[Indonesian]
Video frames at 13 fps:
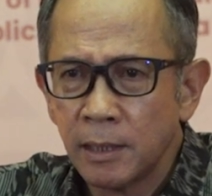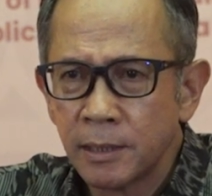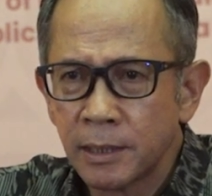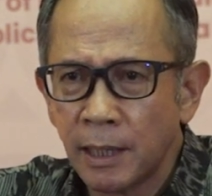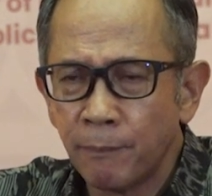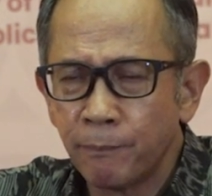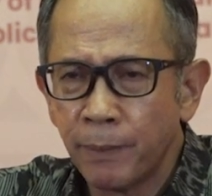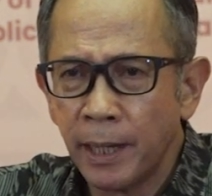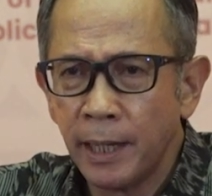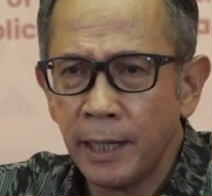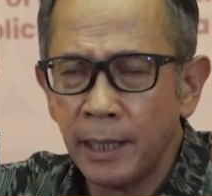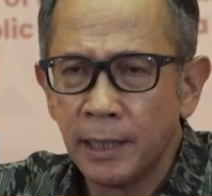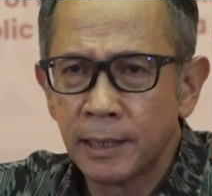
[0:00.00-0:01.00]

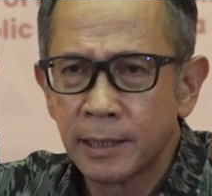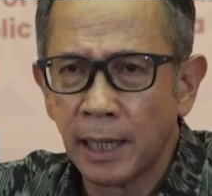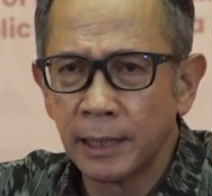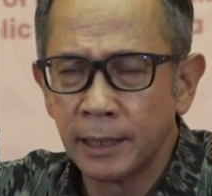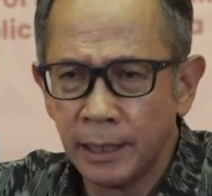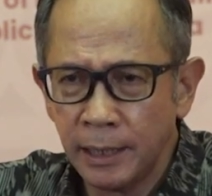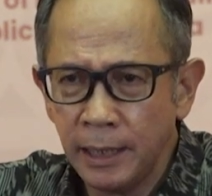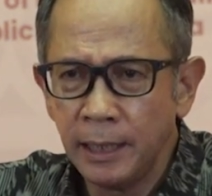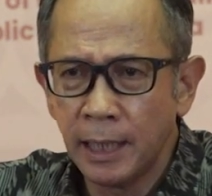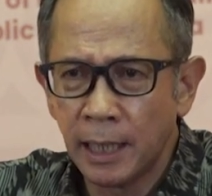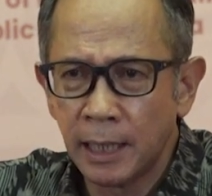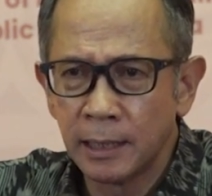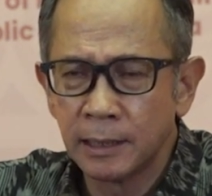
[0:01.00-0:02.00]
Sampai saat ini
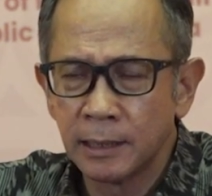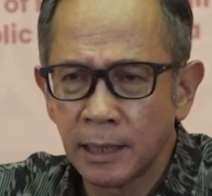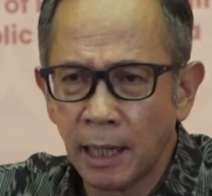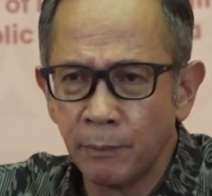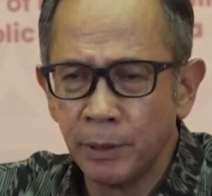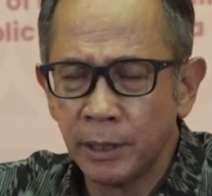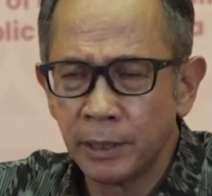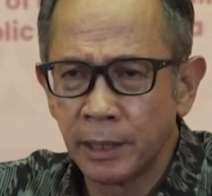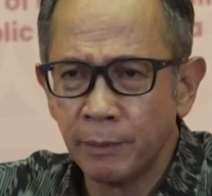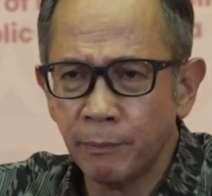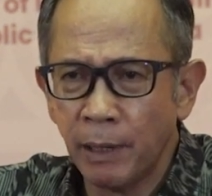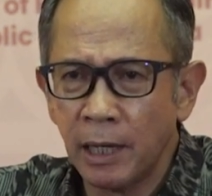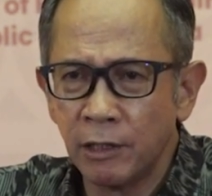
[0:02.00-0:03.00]
yang kami
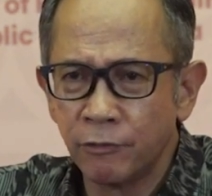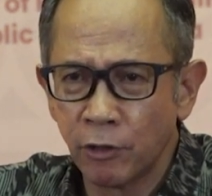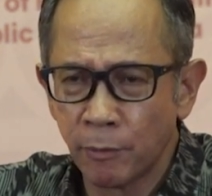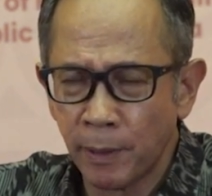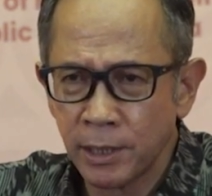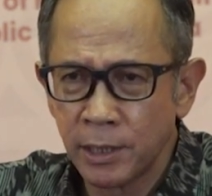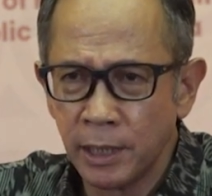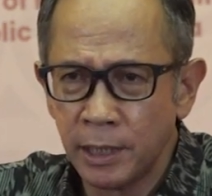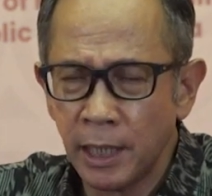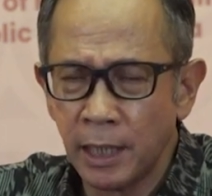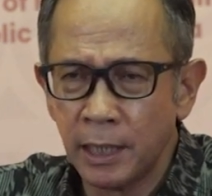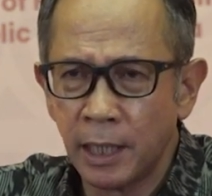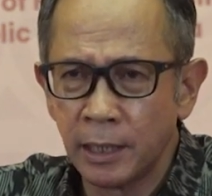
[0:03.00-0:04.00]
terima
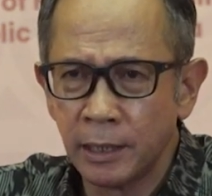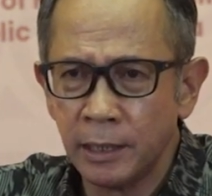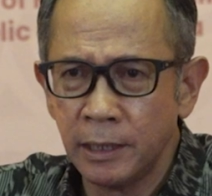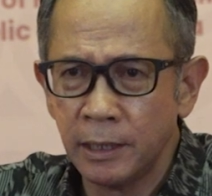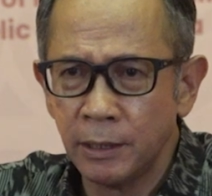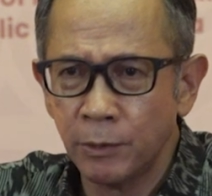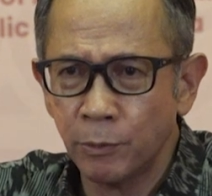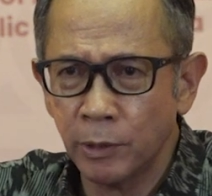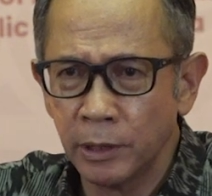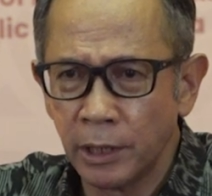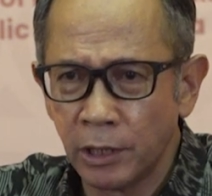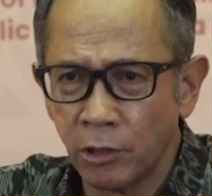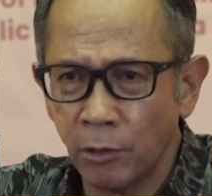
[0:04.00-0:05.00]
informasinya dari
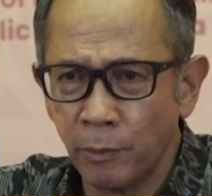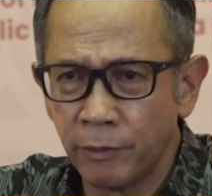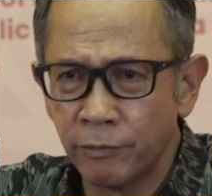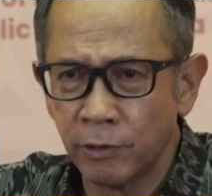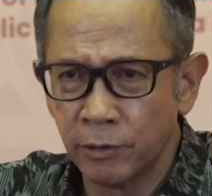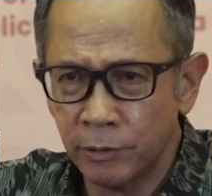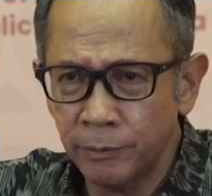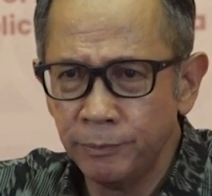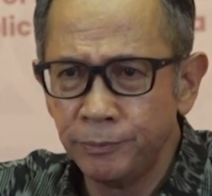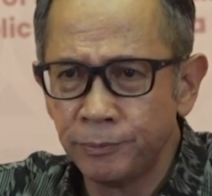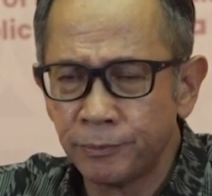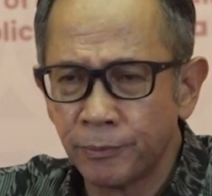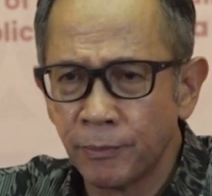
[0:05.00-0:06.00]
World Economic Forum,
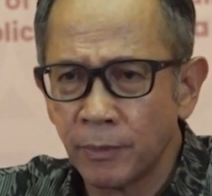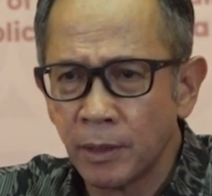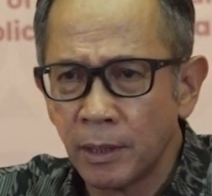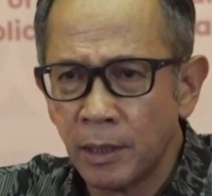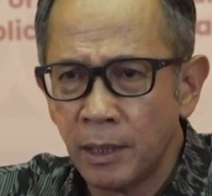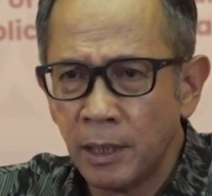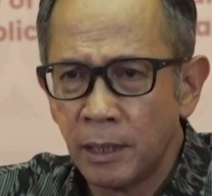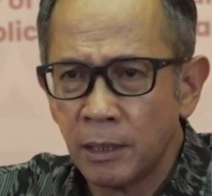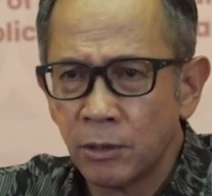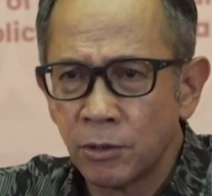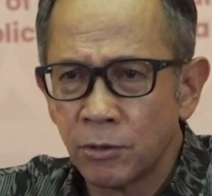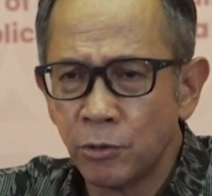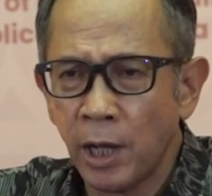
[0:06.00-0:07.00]

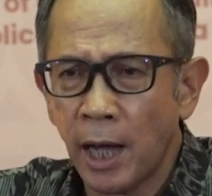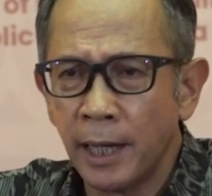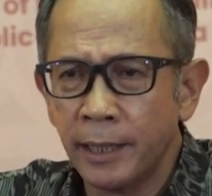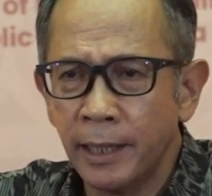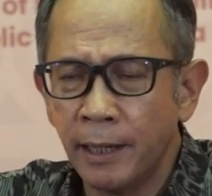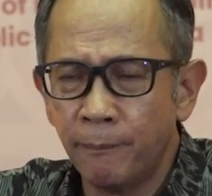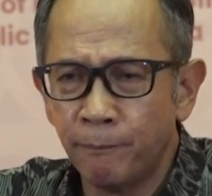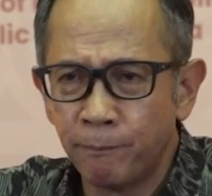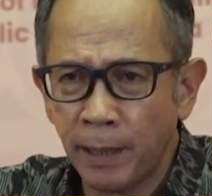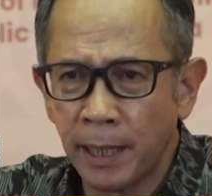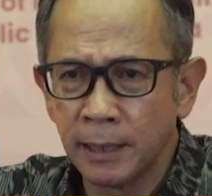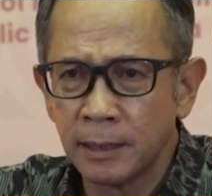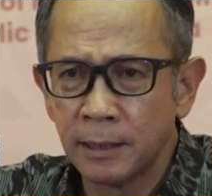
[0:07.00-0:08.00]
sudah ada
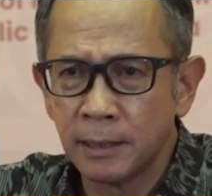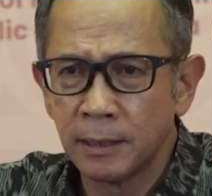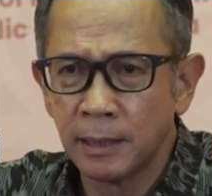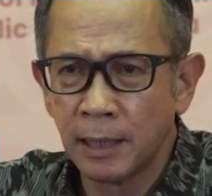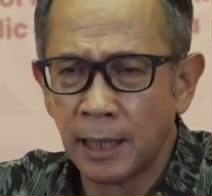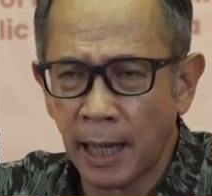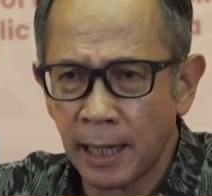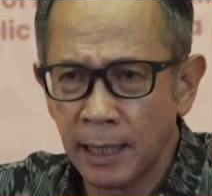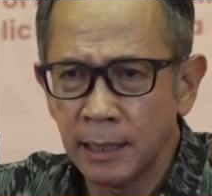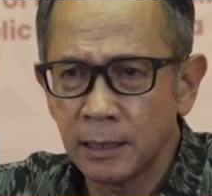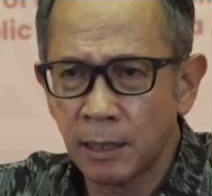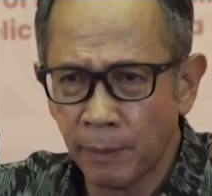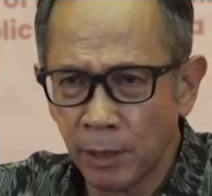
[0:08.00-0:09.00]
empat
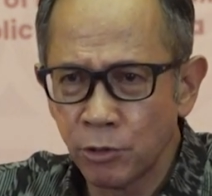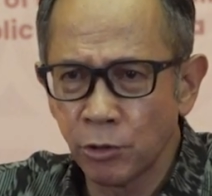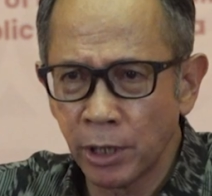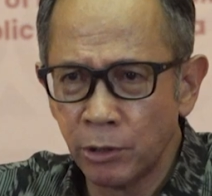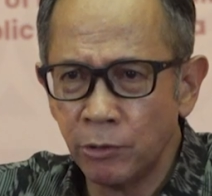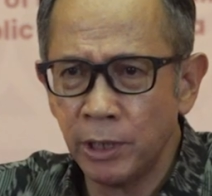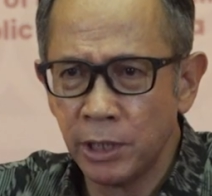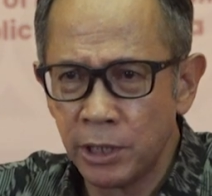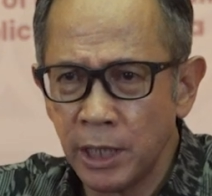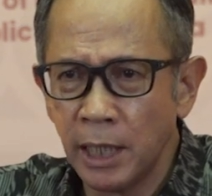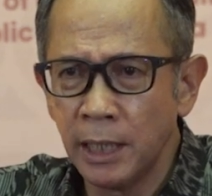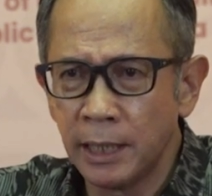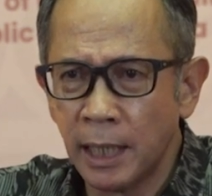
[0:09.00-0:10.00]
negara termasuk
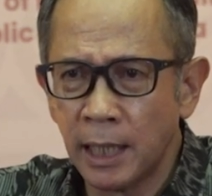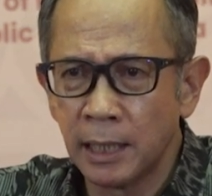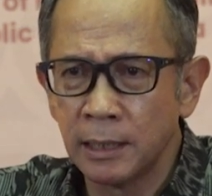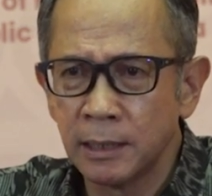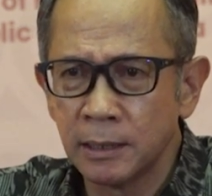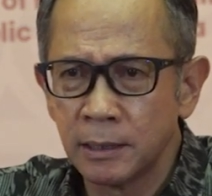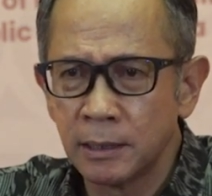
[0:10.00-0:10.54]
Indonesia yang